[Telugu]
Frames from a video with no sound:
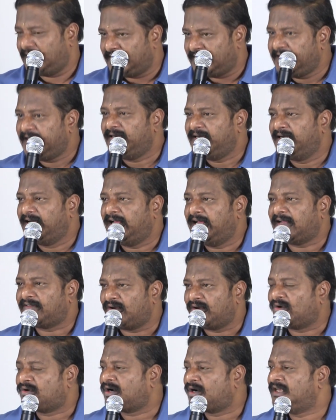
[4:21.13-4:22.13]
అదేనండి
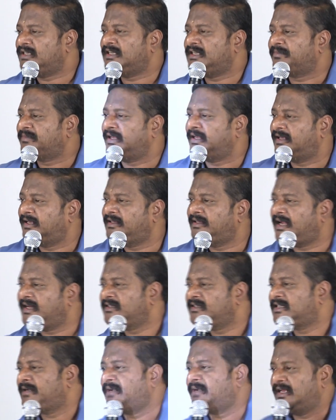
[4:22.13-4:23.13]
అతను ఒక్కడే చెప్తే
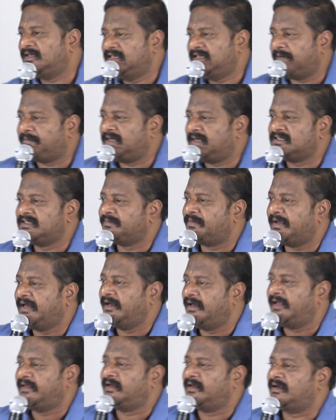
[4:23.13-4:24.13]
దానికి సమాధానం చెప్పాల్సిన
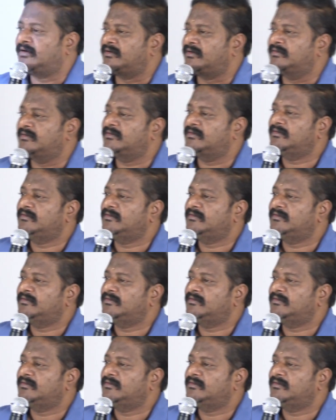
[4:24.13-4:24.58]
పని లేదు నాకు